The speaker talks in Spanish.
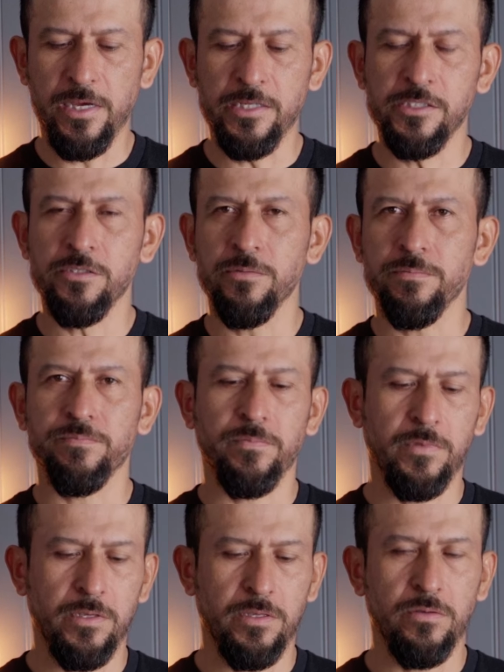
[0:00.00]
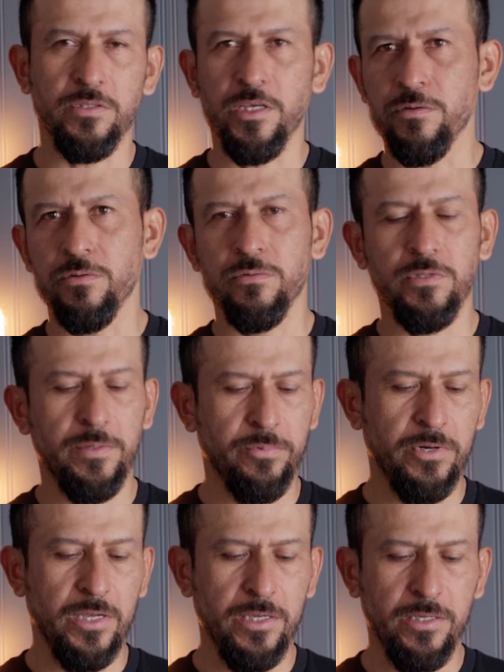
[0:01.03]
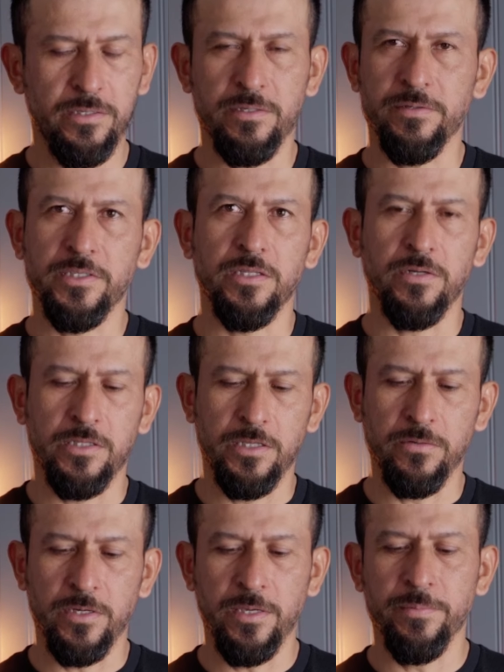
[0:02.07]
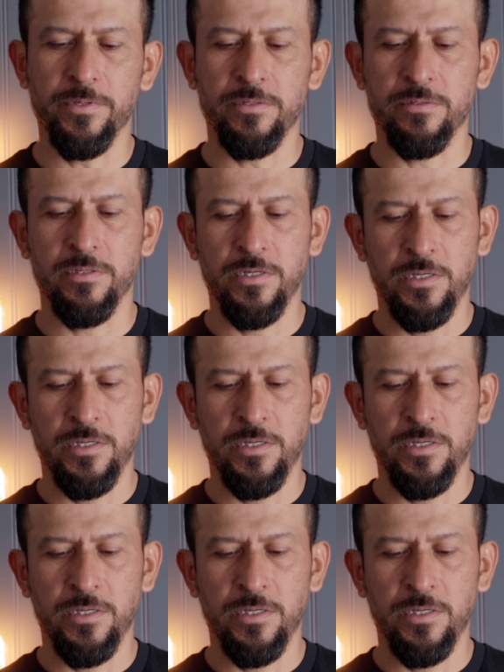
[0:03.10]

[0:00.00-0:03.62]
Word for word: gancho. yo tengo una por ahí, ahorita no la tengo aquí, pero